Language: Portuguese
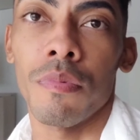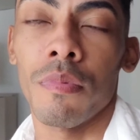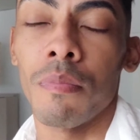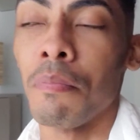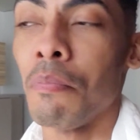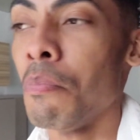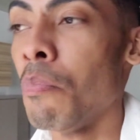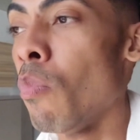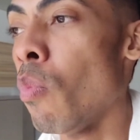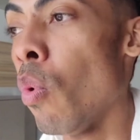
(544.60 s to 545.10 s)

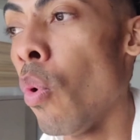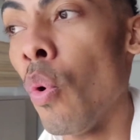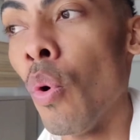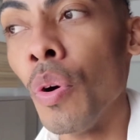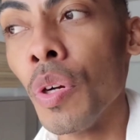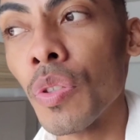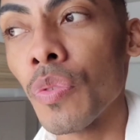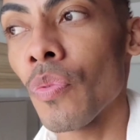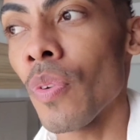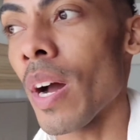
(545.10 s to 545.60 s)

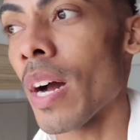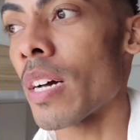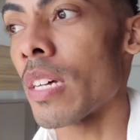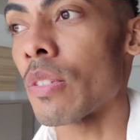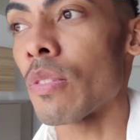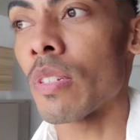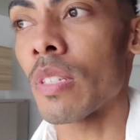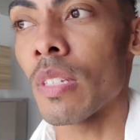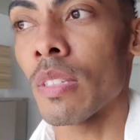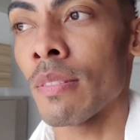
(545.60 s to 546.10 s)
Muito
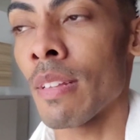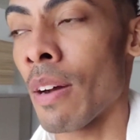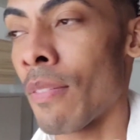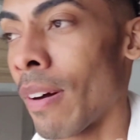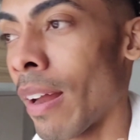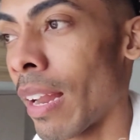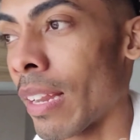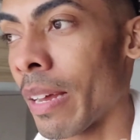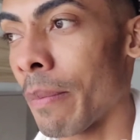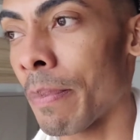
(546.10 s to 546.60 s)
fácil, assim, tava
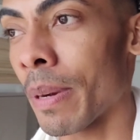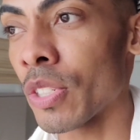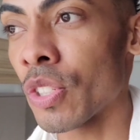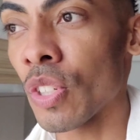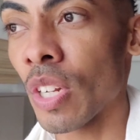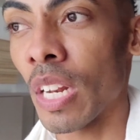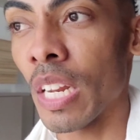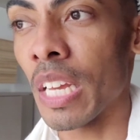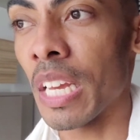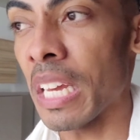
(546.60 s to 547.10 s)
lá na
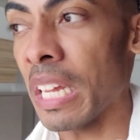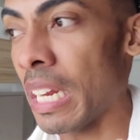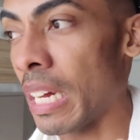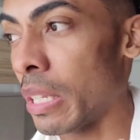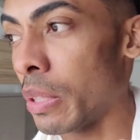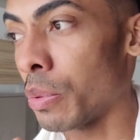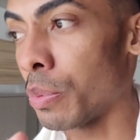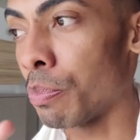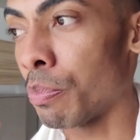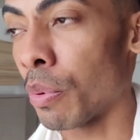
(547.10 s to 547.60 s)
prateleira,
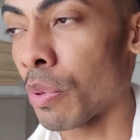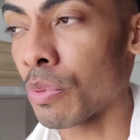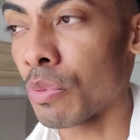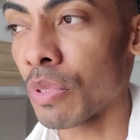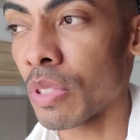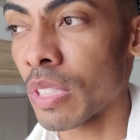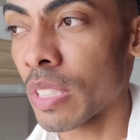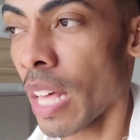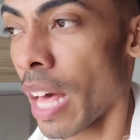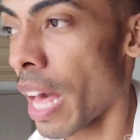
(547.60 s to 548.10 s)
no ponto
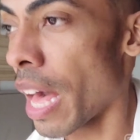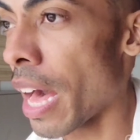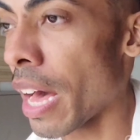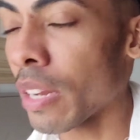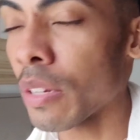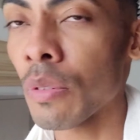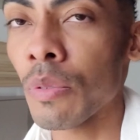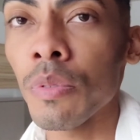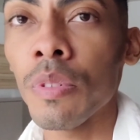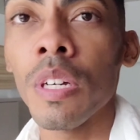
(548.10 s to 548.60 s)

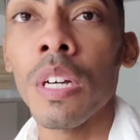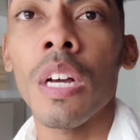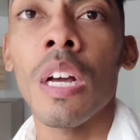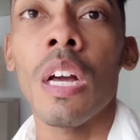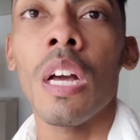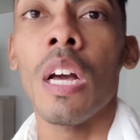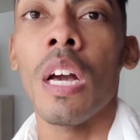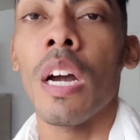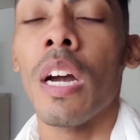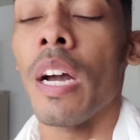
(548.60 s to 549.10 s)
certo.
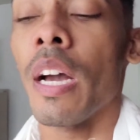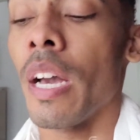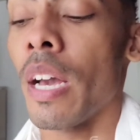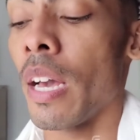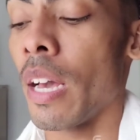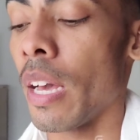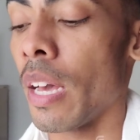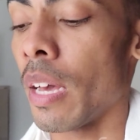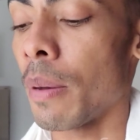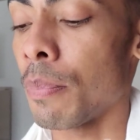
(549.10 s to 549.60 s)

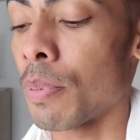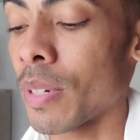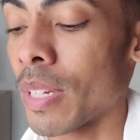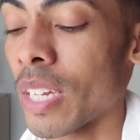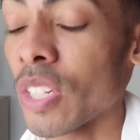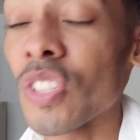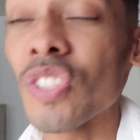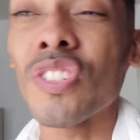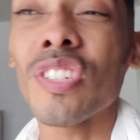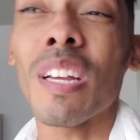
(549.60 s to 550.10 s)
É, porque a
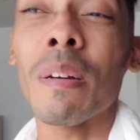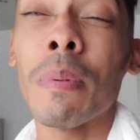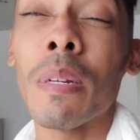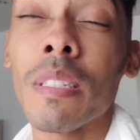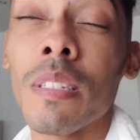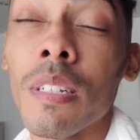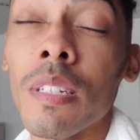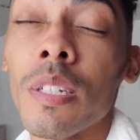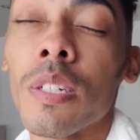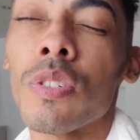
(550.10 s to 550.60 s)
gente que é
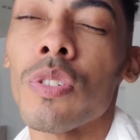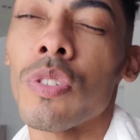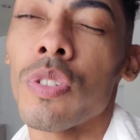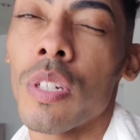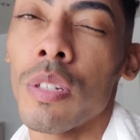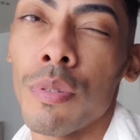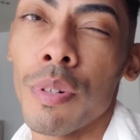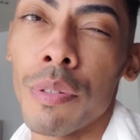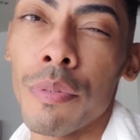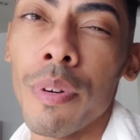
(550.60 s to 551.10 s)
brasileiro, a gente
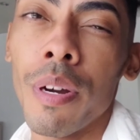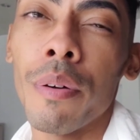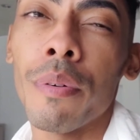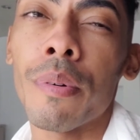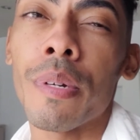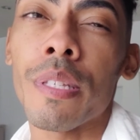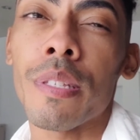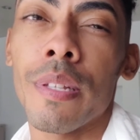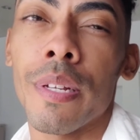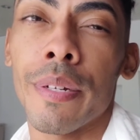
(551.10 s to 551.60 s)
adora um
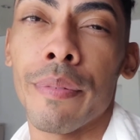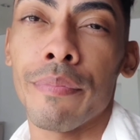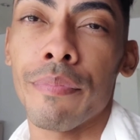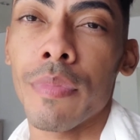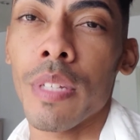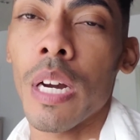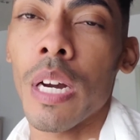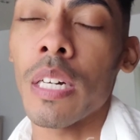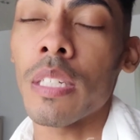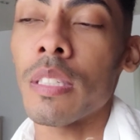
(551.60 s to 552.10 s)
arroz, né?
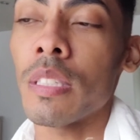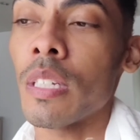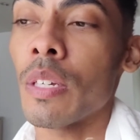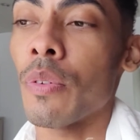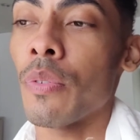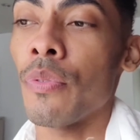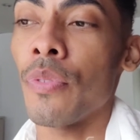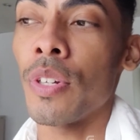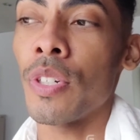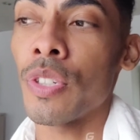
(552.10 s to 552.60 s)
Assim, o
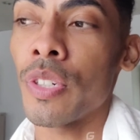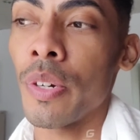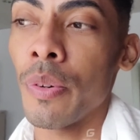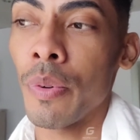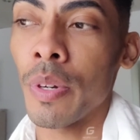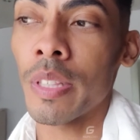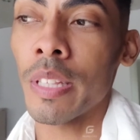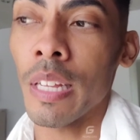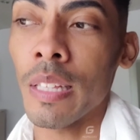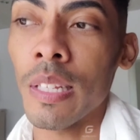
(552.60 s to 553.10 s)
feijão eu
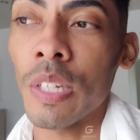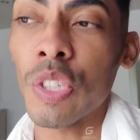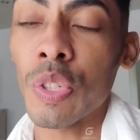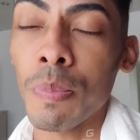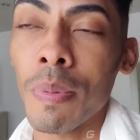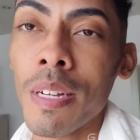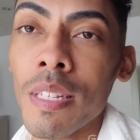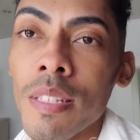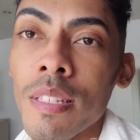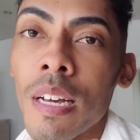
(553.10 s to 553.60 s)
até deixo
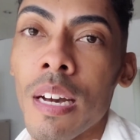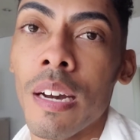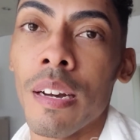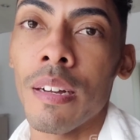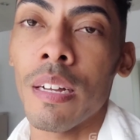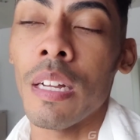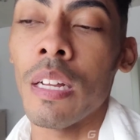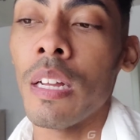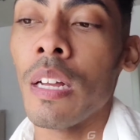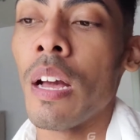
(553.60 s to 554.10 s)
passar.
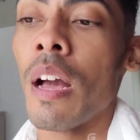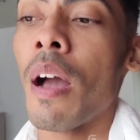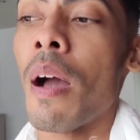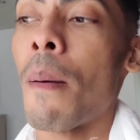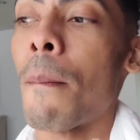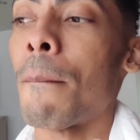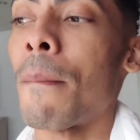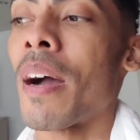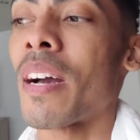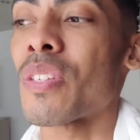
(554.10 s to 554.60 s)

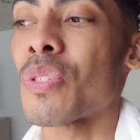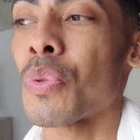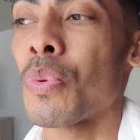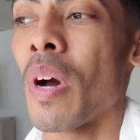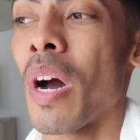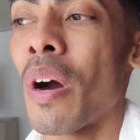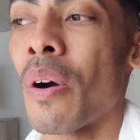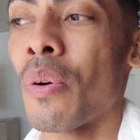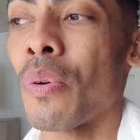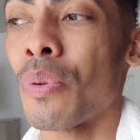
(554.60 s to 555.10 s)
Mas o
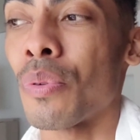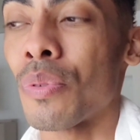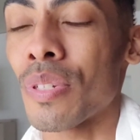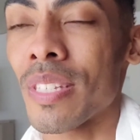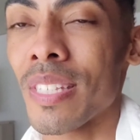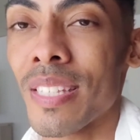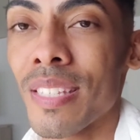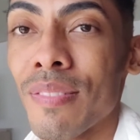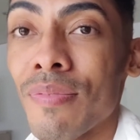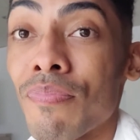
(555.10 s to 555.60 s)

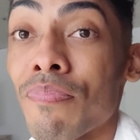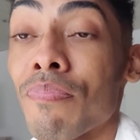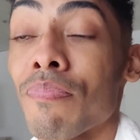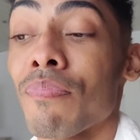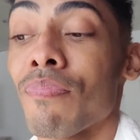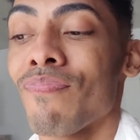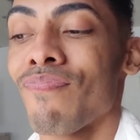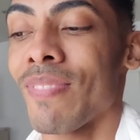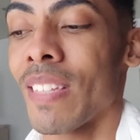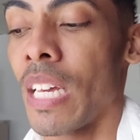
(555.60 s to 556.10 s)
arroz,
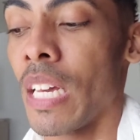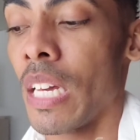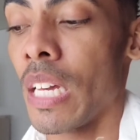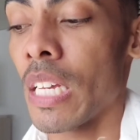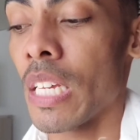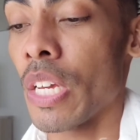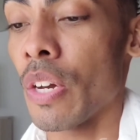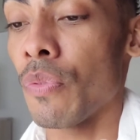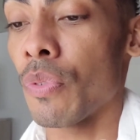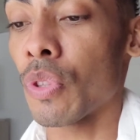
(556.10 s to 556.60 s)

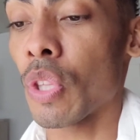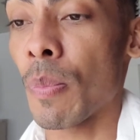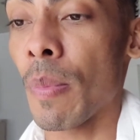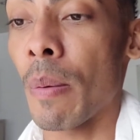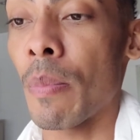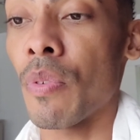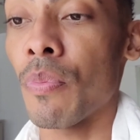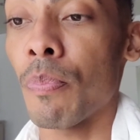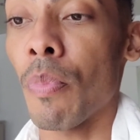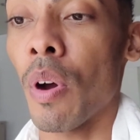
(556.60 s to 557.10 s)
eu vou tomar
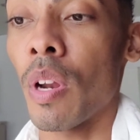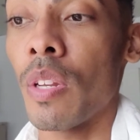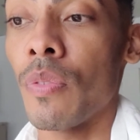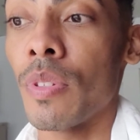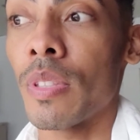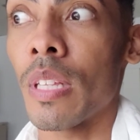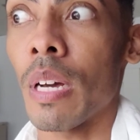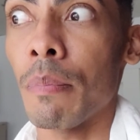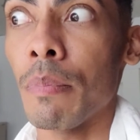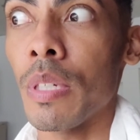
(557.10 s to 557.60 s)
meu
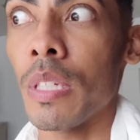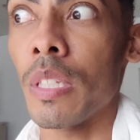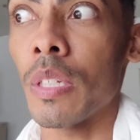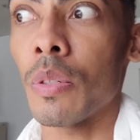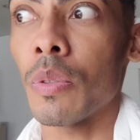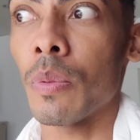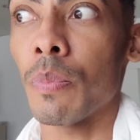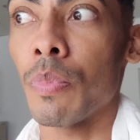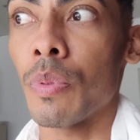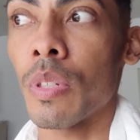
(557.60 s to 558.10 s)

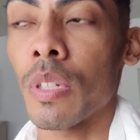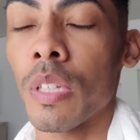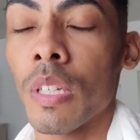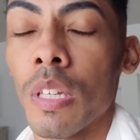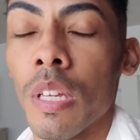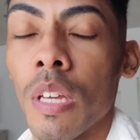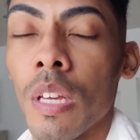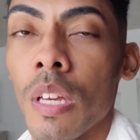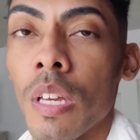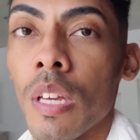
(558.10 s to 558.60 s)
polivitamínico,
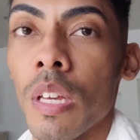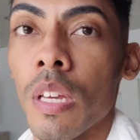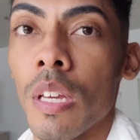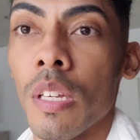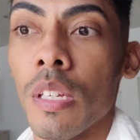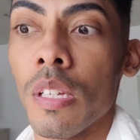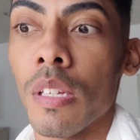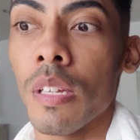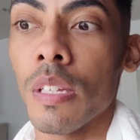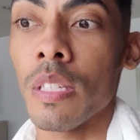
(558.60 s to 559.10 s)

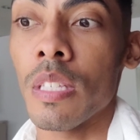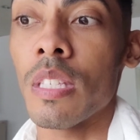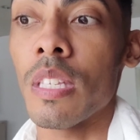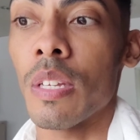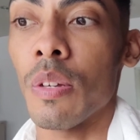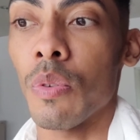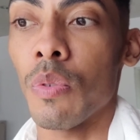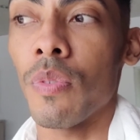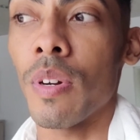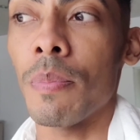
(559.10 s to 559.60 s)
porque
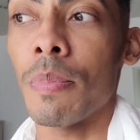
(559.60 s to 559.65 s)
zinco vai